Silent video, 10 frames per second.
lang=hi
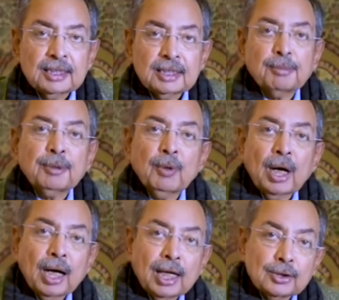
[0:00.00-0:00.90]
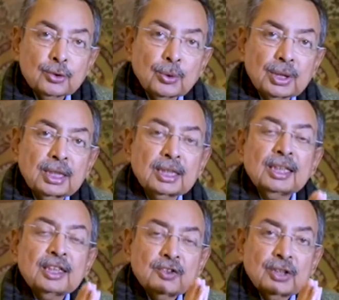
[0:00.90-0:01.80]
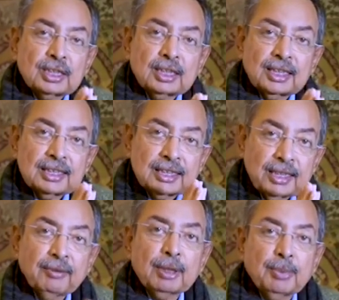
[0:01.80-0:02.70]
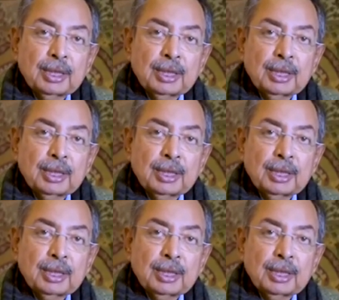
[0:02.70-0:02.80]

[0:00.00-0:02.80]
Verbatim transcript: जबकि वो हाथ जोड़कर जनता के सेवक